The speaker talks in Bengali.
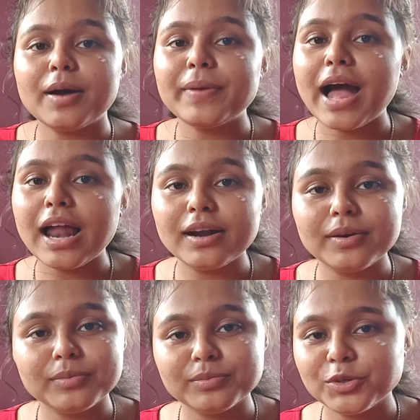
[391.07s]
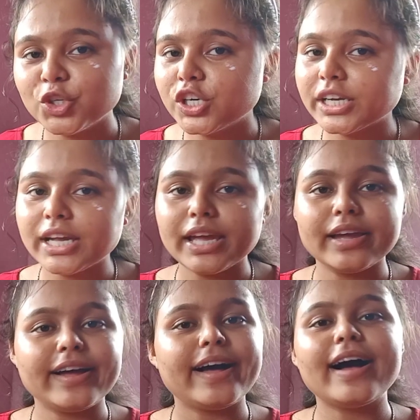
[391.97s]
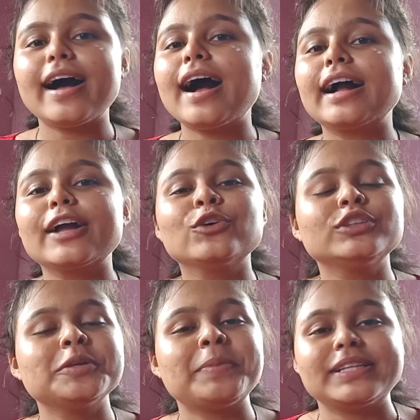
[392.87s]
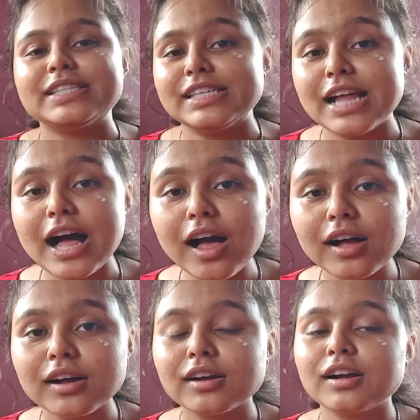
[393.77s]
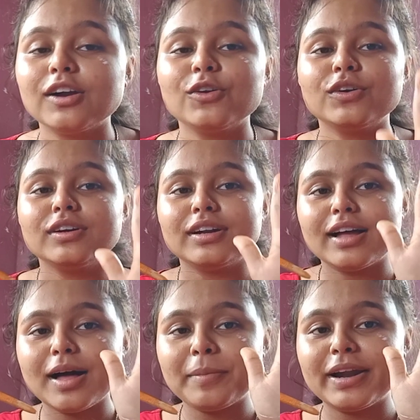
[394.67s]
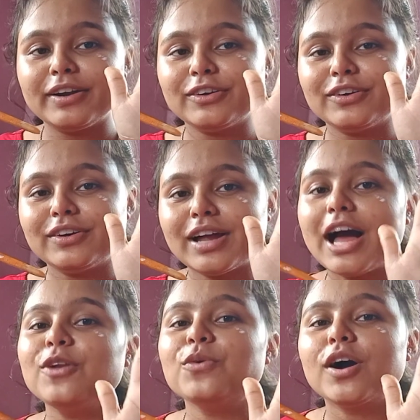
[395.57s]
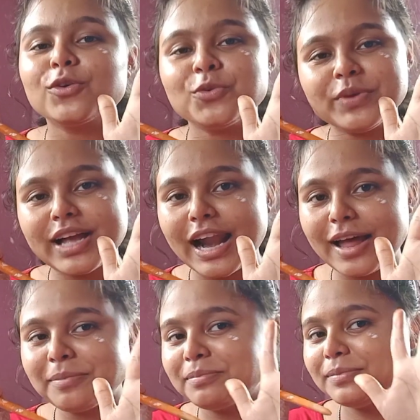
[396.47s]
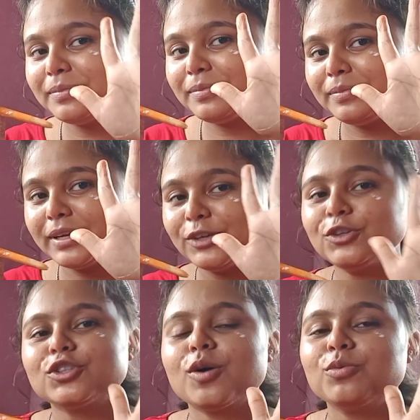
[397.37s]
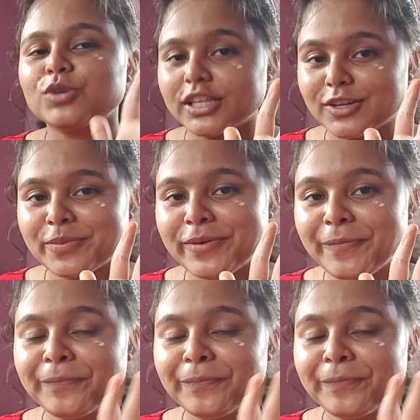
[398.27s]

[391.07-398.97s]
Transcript: আমি আর ভিডিওটাকে আগে করতে পারছি না কারণ আমার হালুয়া খুবই খারাপ এগুলো সব উঠাতে হবে